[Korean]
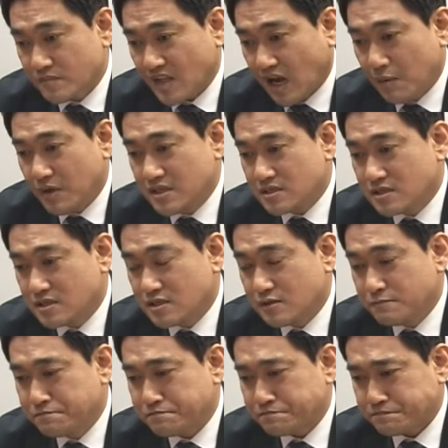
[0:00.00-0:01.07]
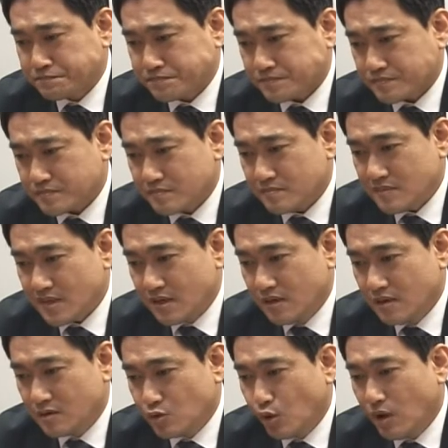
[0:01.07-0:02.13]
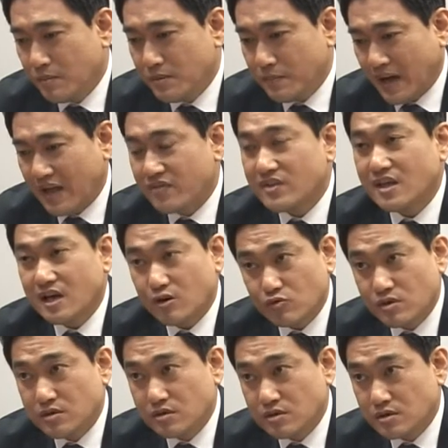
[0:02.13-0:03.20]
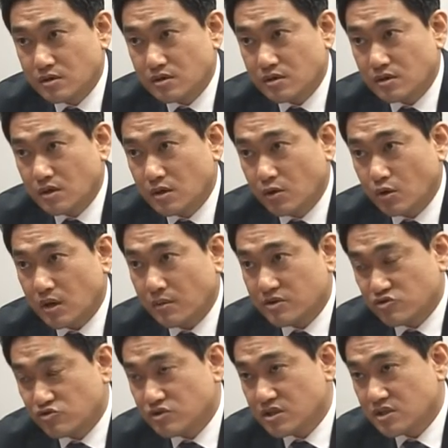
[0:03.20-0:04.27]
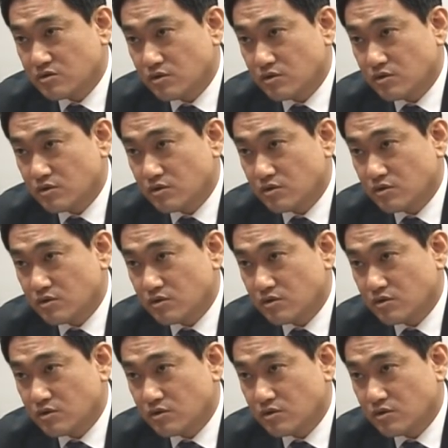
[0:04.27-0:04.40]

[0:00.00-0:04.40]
다만 지금 어, 통합을 반대하고 있는 호남의 중진